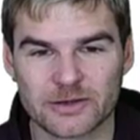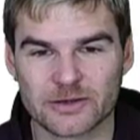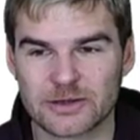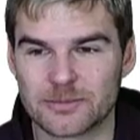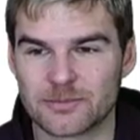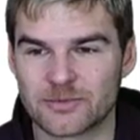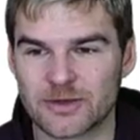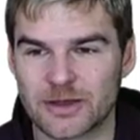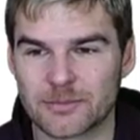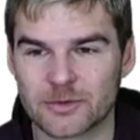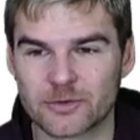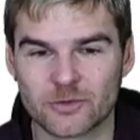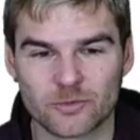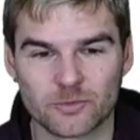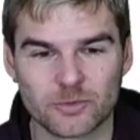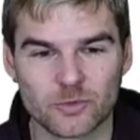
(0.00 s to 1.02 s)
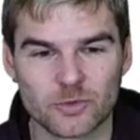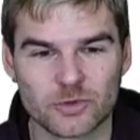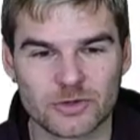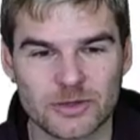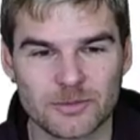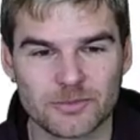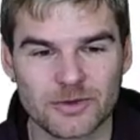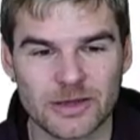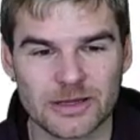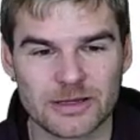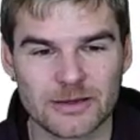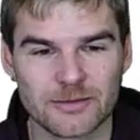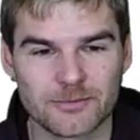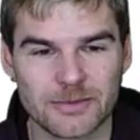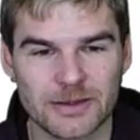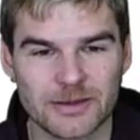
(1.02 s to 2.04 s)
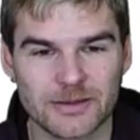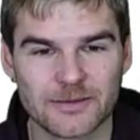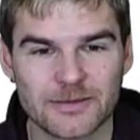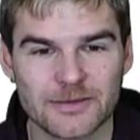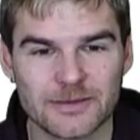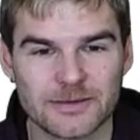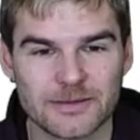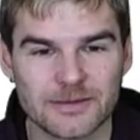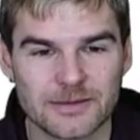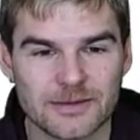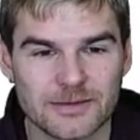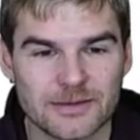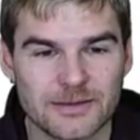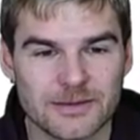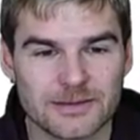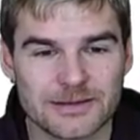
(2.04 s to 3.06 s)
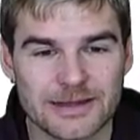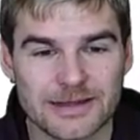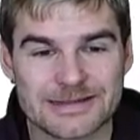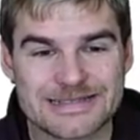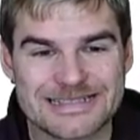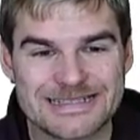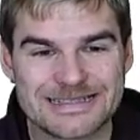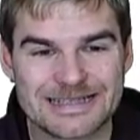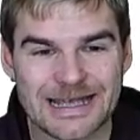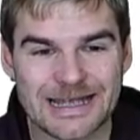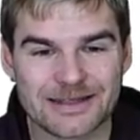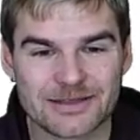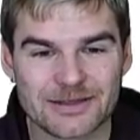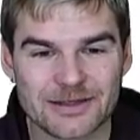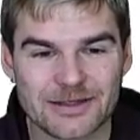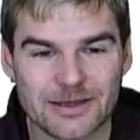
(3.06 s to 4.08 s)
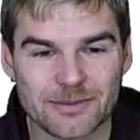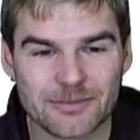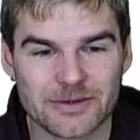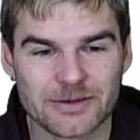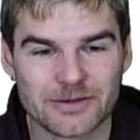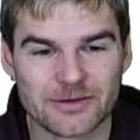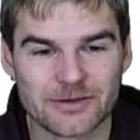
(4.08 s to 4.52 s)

Dann gibt es Amazon Buchtipps, eigene Banner, dann Zitate kann man hier